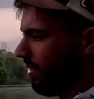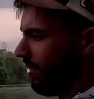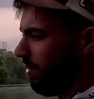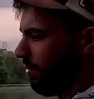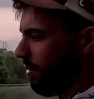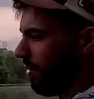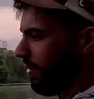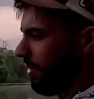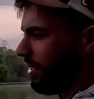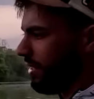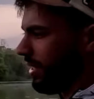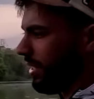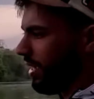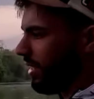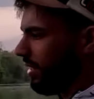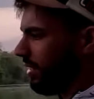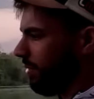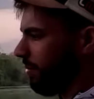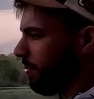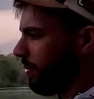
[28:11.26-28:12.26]
uma vez
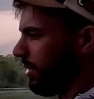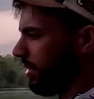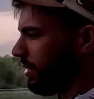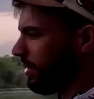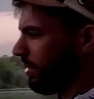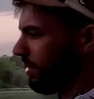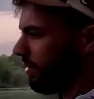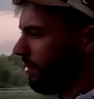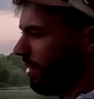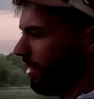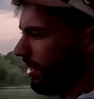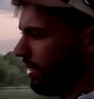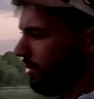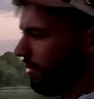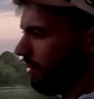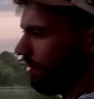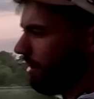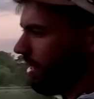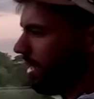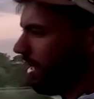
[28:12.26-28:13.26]
engatei o peixe
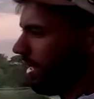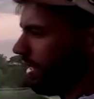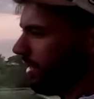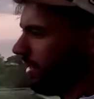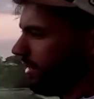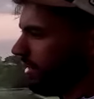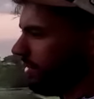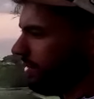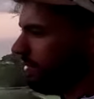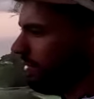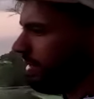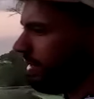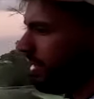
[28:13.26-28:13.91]
4,40. Fui